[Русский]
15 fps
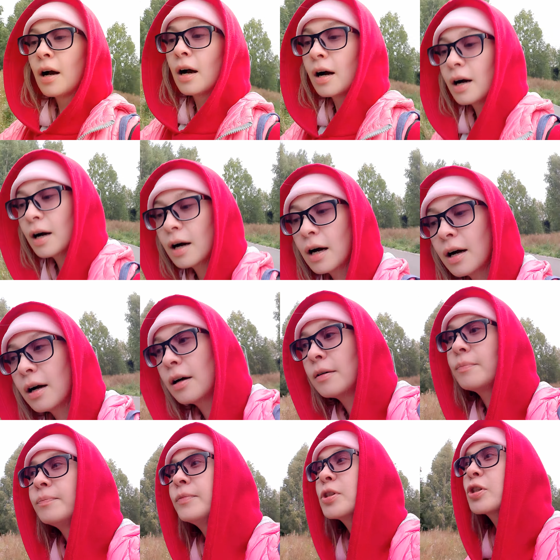а,
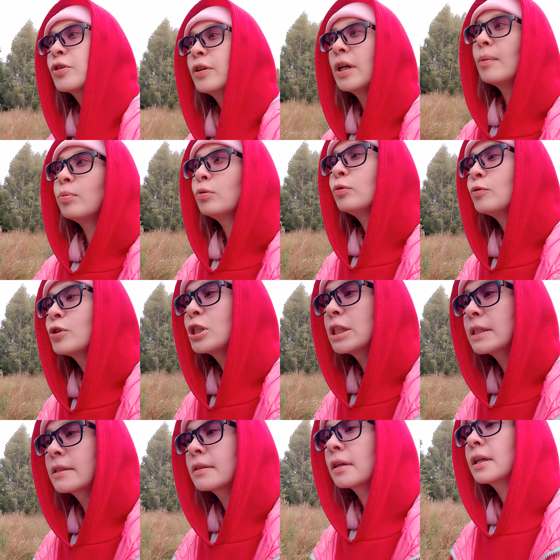что я буду
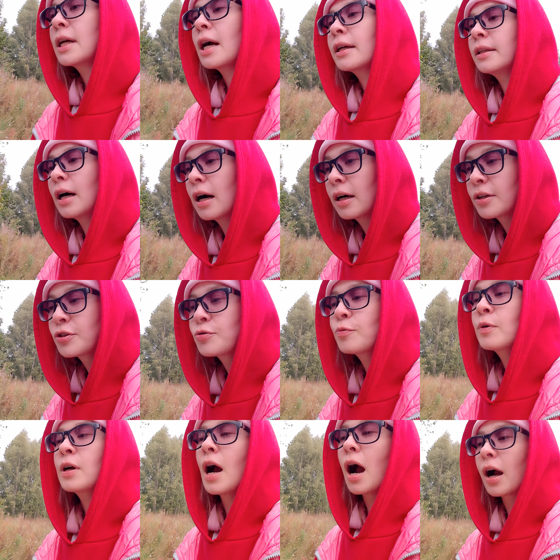учиться, когда хочу,
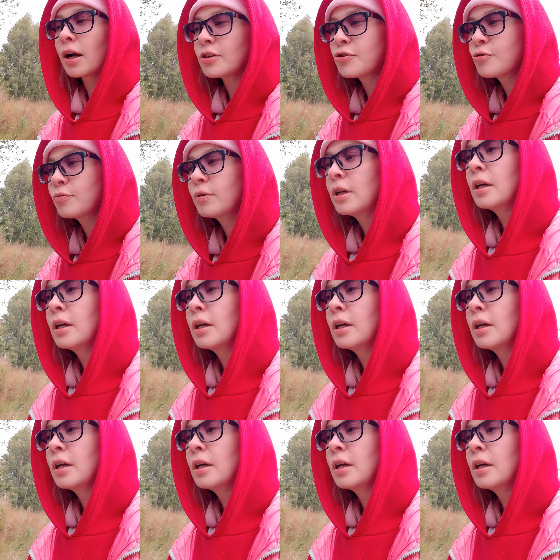как хочу,